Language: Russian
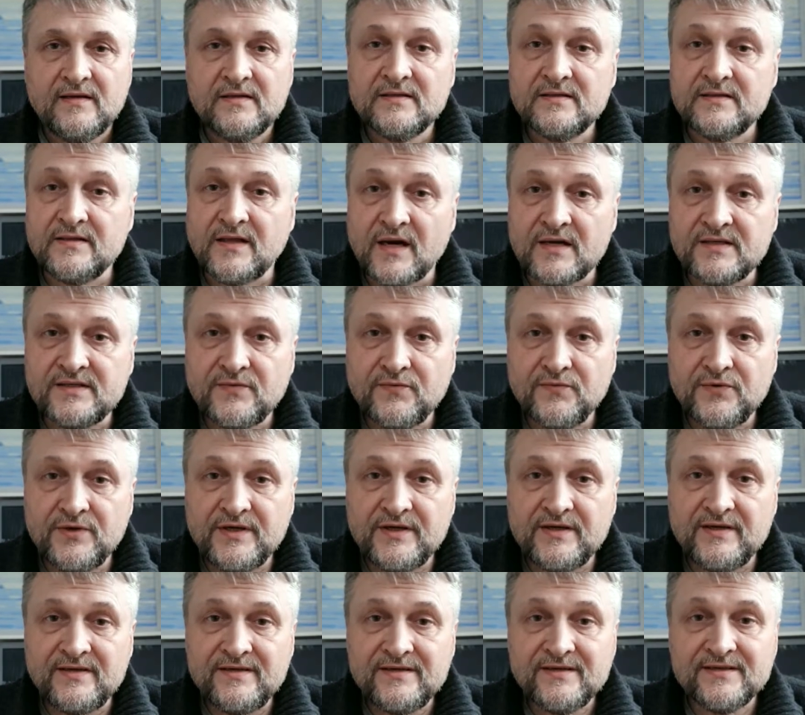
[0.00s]

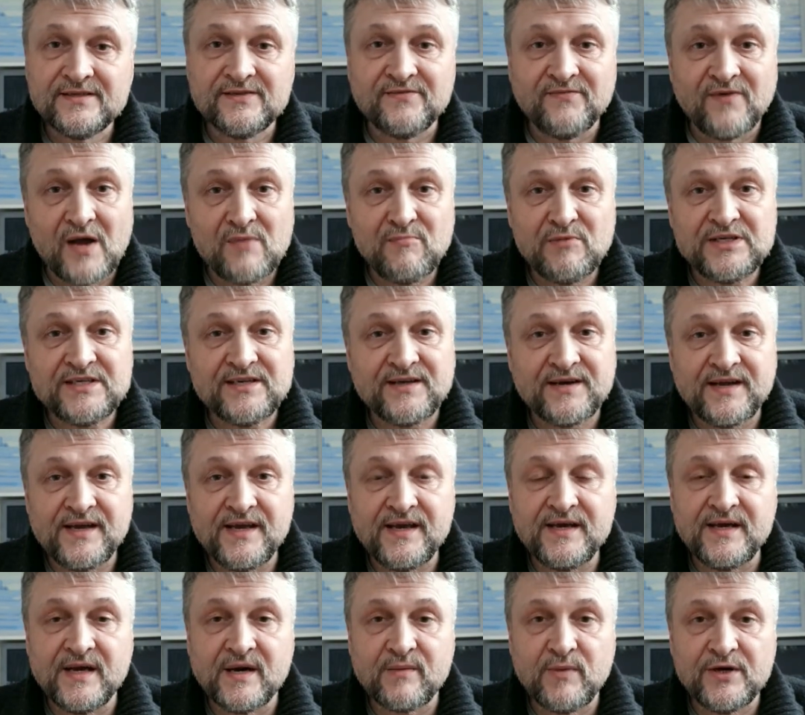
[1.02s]
Здравствуйте, с вами
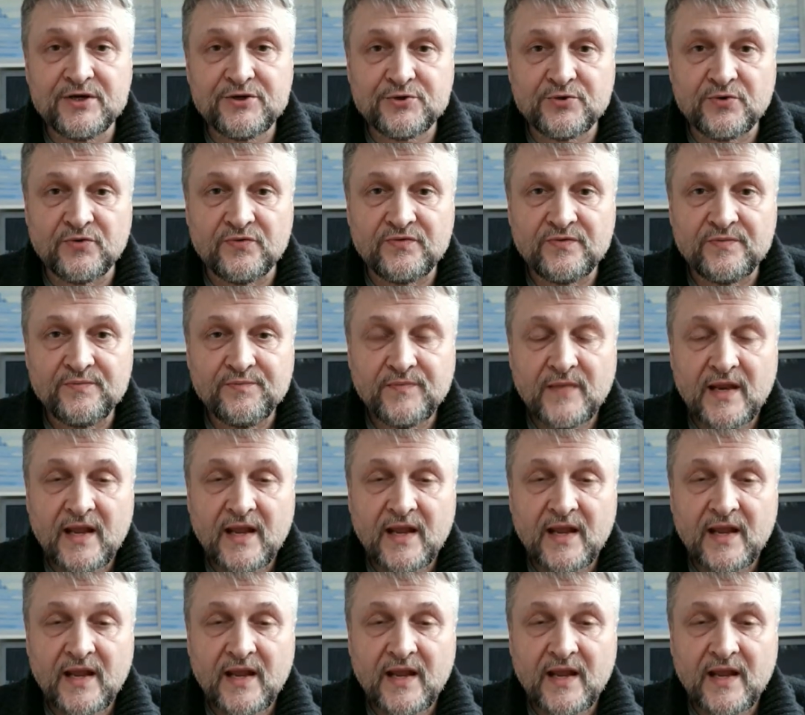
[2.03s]
Сергей Горбачев.